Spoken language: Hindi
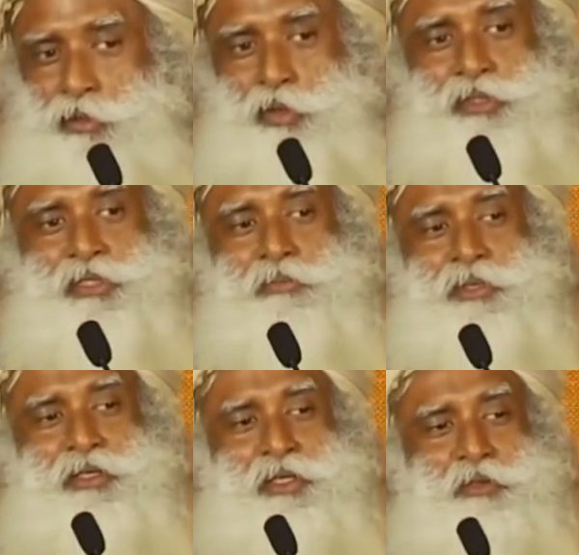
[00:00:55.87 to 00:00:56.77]
ये ऐसी
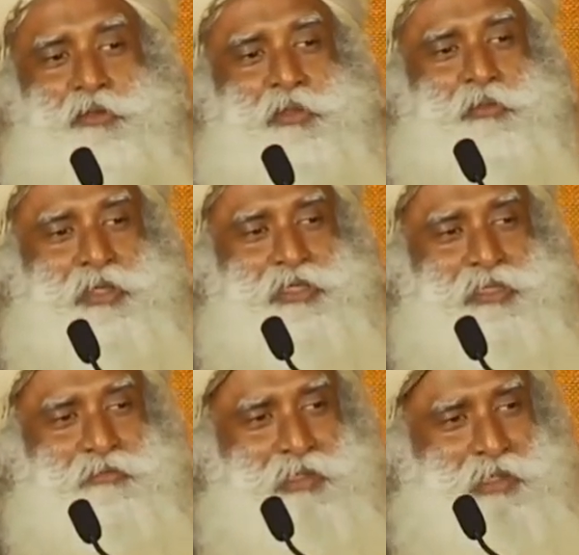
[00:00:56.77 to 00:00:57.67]
चीज़ नहीं है जिसका
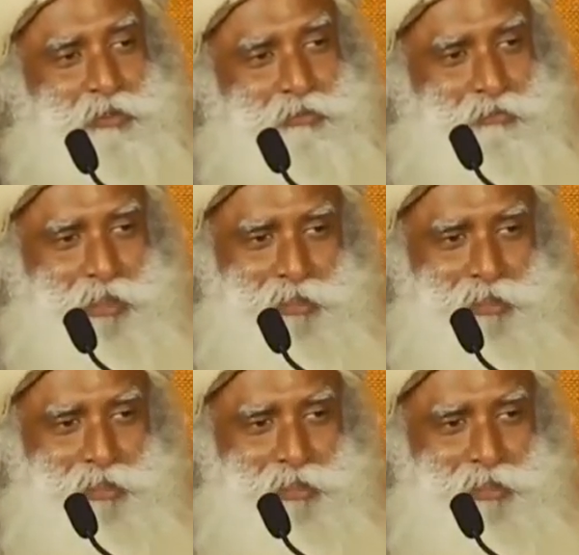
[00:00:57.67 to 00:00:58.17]
सामना इंसान